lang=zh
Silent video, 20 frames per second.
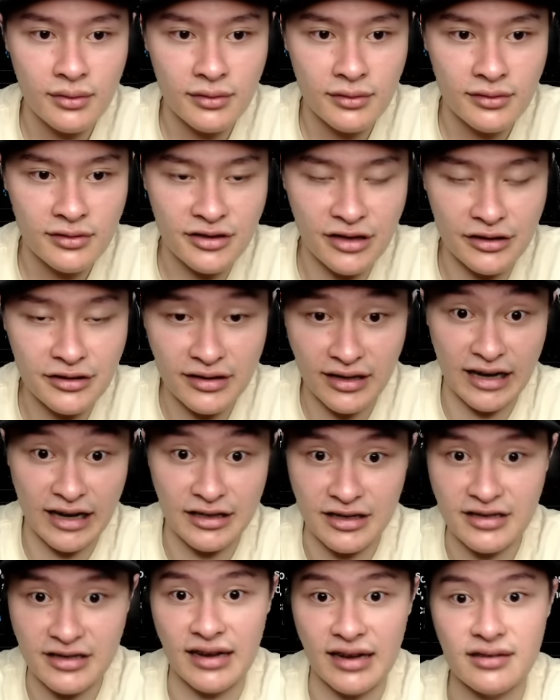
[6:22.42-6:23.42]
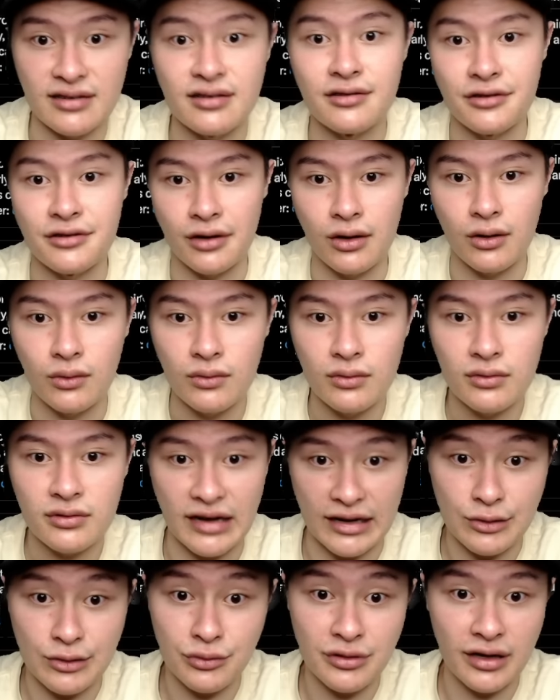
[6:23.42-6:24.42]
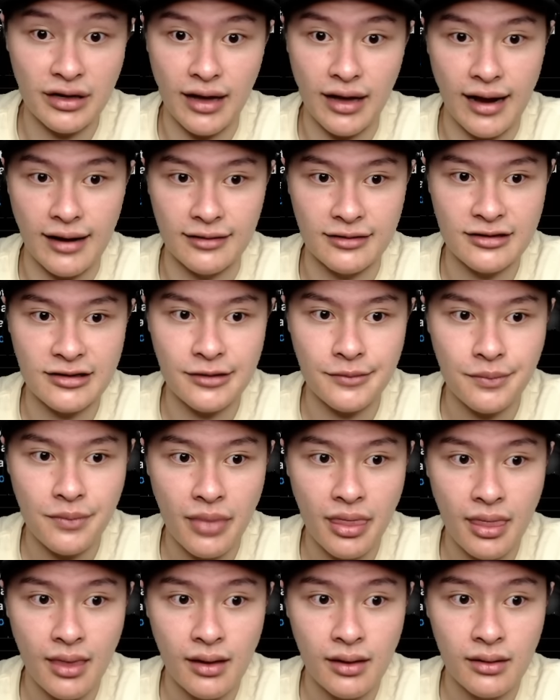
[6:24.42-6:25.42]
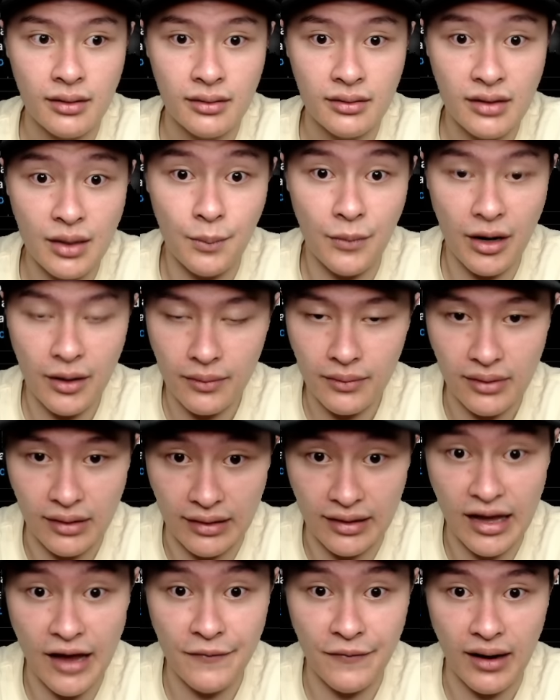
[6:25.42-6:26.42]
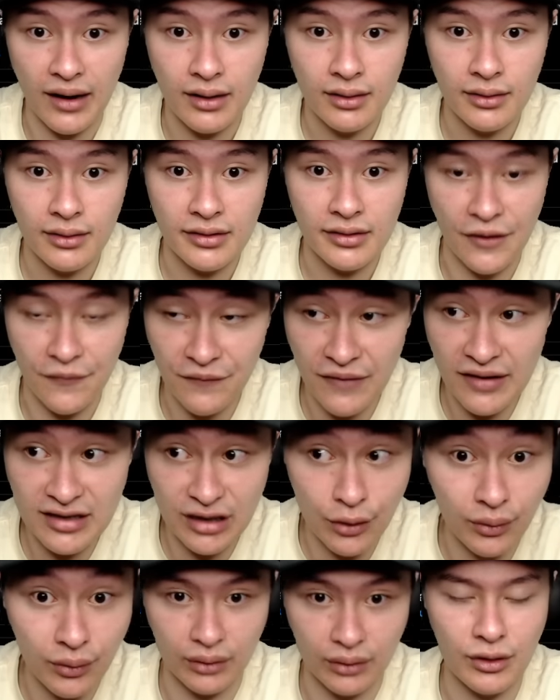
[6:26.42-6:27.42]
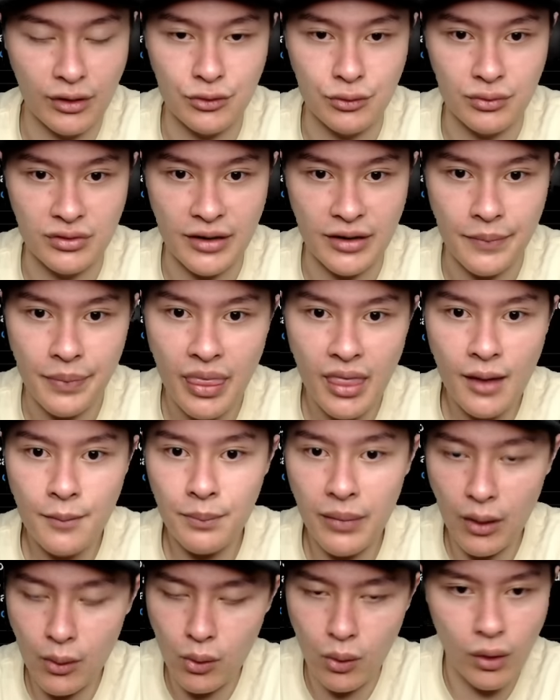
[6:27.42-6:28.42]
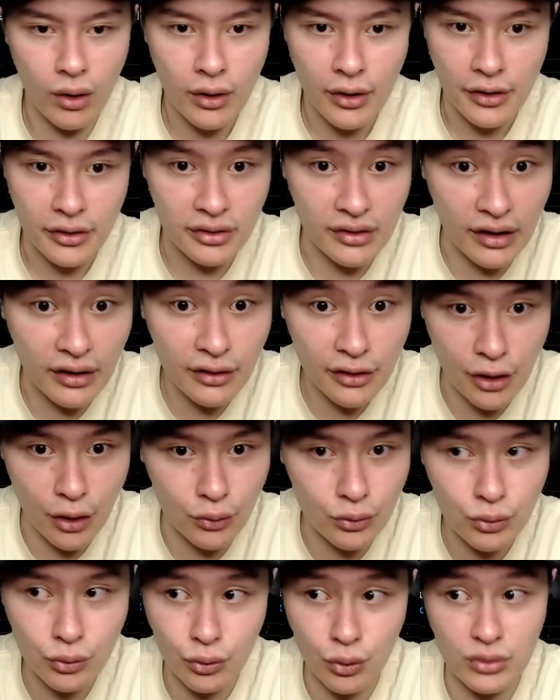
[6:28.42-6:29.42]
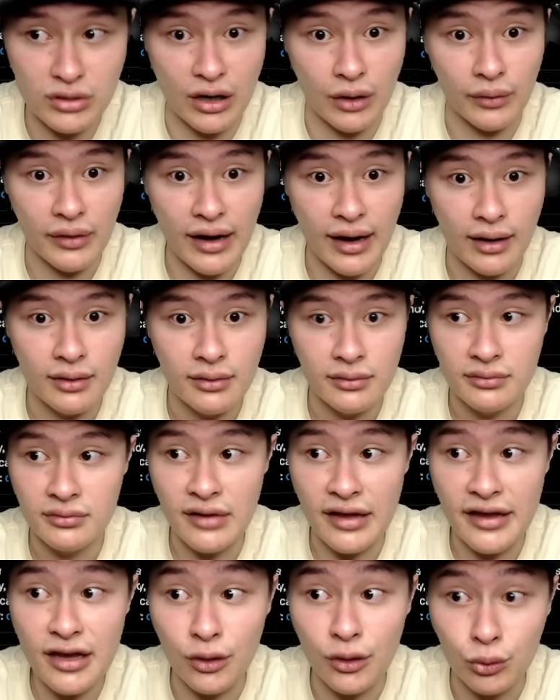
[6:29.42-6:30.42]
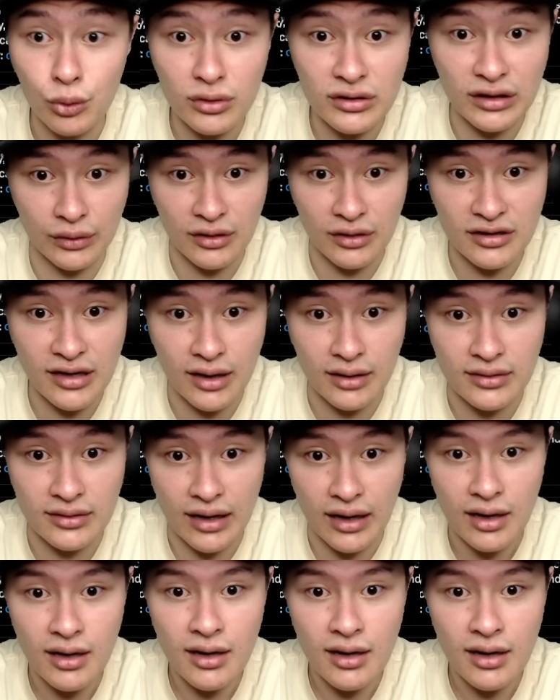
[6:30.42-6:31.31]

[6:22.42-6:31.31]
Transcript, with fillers: 真正开始上市之后才出现的行情。那么以太坊也非常有可能会出现，包括能流入多少量，能有多少的上涨。